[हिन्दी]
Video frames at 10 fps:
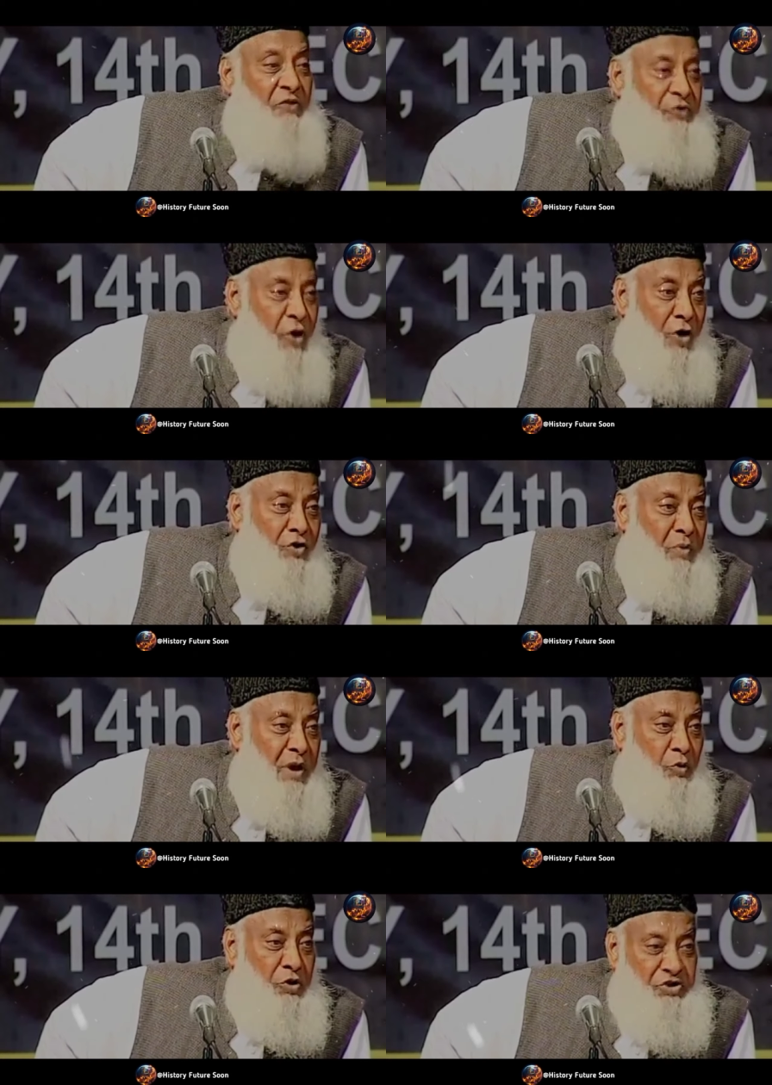अगर फौज
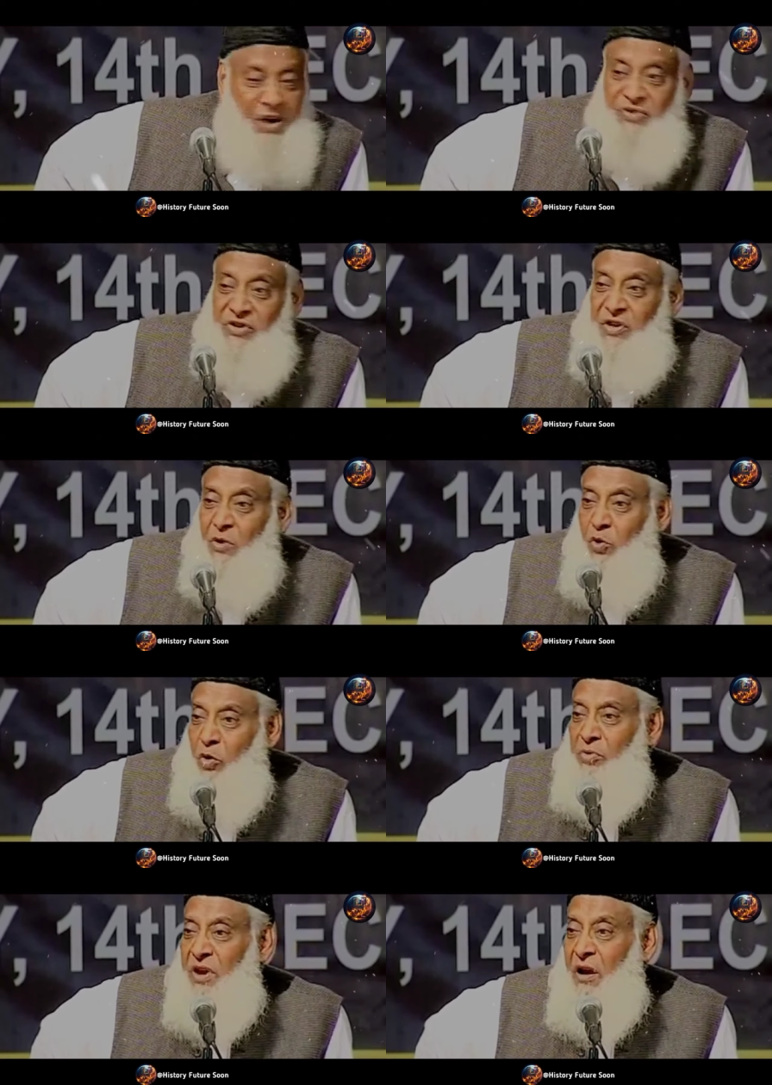में कोई शख्स जिसे
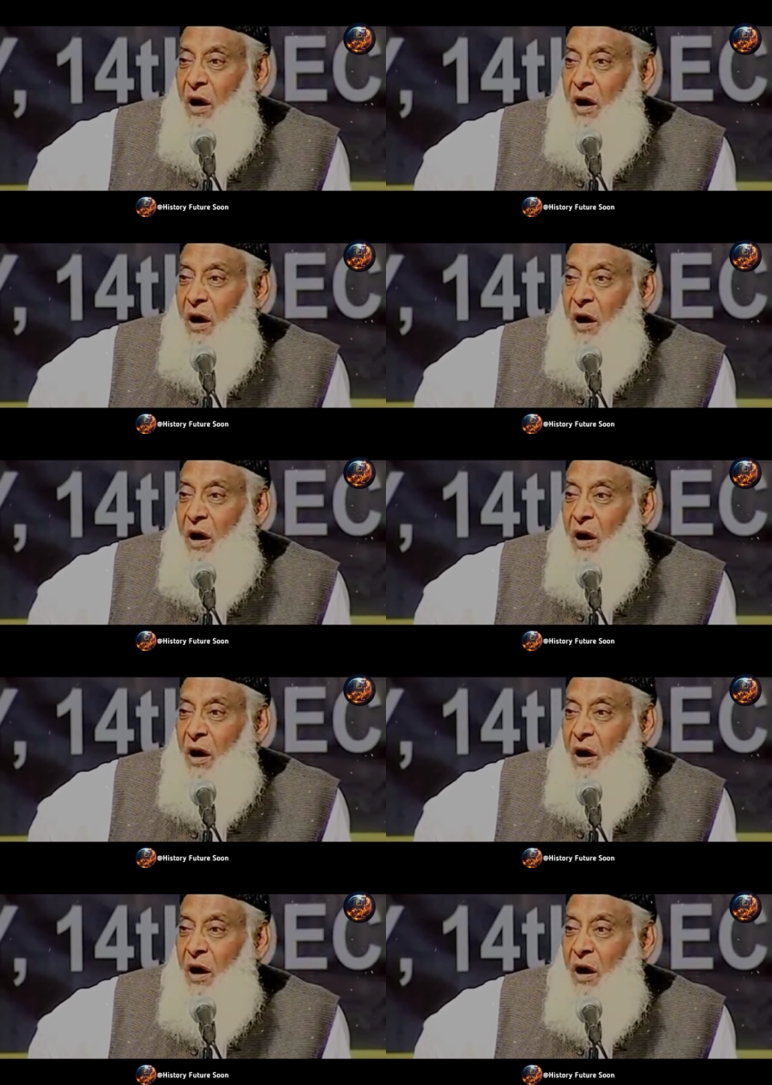हुक्म